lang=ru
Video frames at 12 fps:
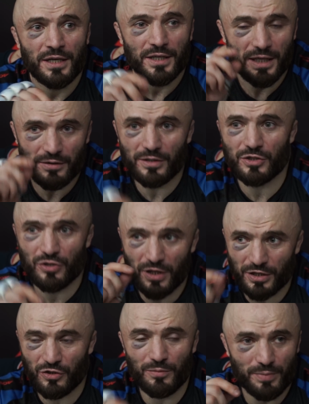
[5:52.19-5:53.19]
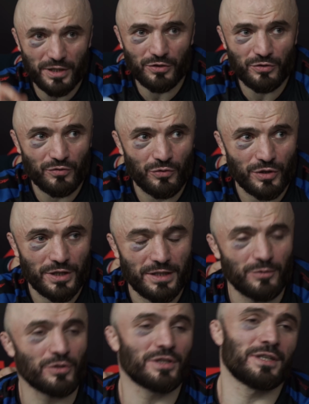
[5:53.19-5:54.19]
Я говорил, что Артем пройдет ноги.
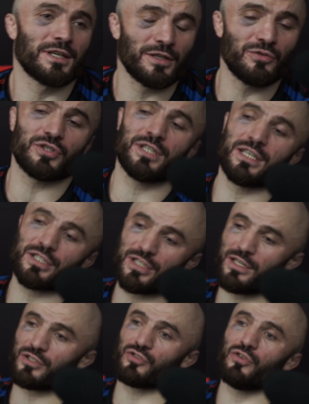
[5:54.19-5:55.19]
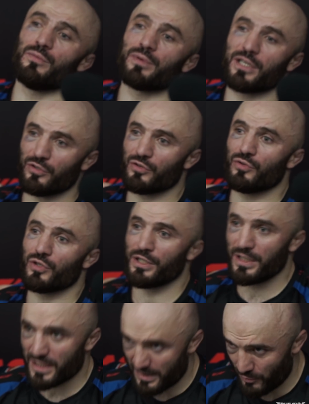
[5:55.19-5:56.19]
И вот, клянусь, я ожидал, что он пройдет ноги,
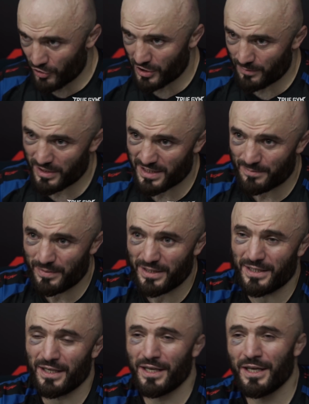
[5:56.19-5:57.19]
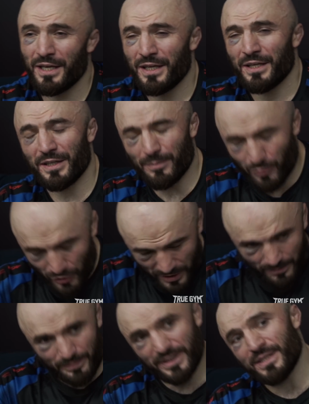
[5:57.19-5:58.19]
не сможет меня сбить и
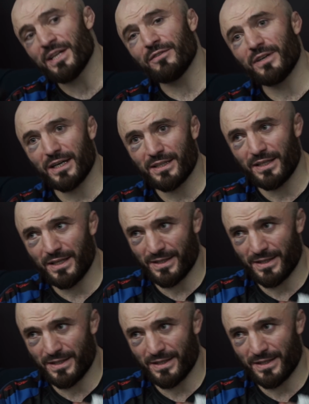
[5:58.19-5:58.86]
будет бить на выходе.